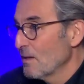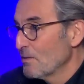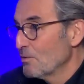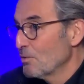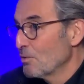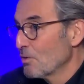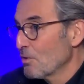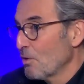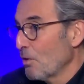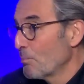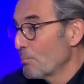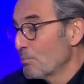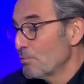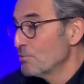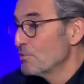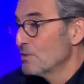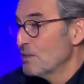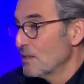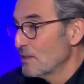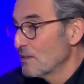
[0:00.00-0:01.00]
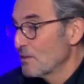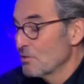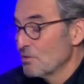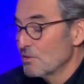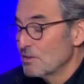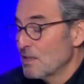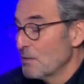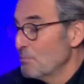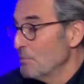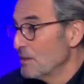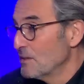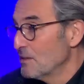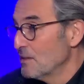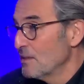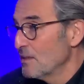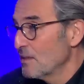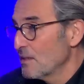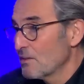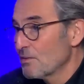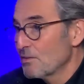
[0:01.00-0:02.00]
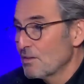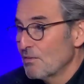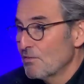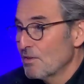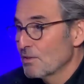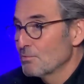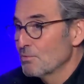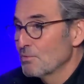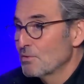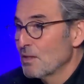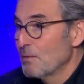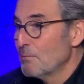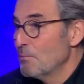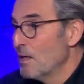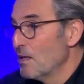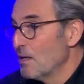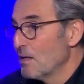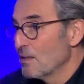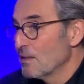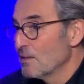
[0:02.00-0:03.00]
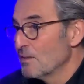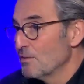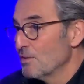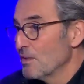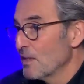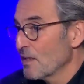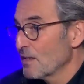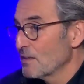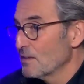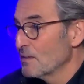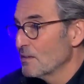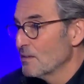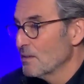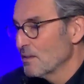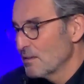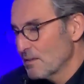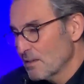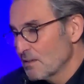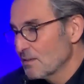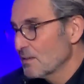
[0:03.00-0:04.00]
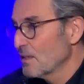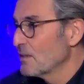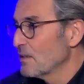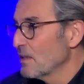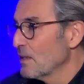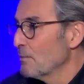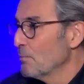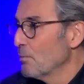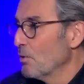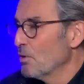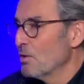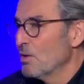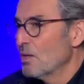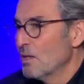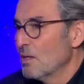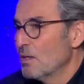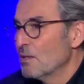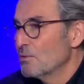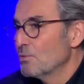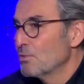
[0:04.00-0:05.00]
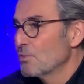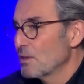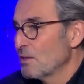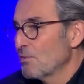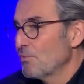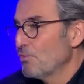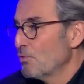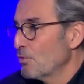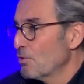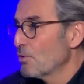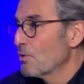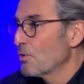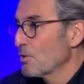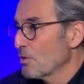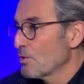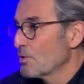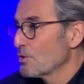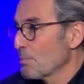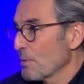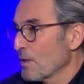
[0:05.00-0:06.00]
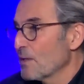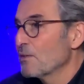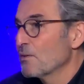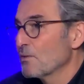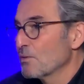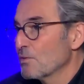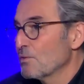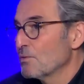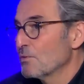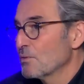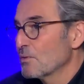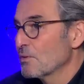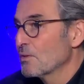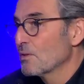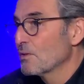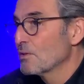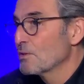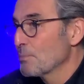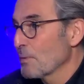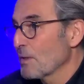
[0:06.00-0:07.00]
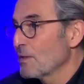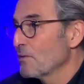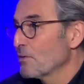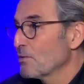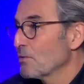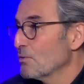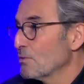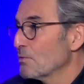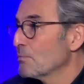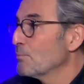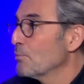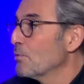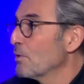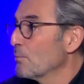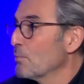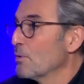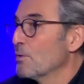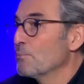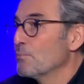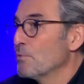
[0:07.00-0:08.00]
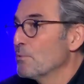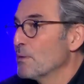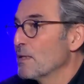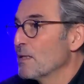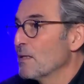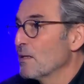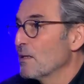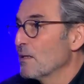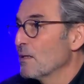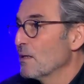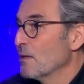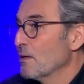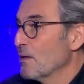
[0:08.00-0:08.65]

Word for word: Donc en plus d'être diabétique, d'avoir du tabac et une hérédité, tiens, c'est un élément dont il faut que je prenne en compte, que je prenne en compte pour, pour, ma,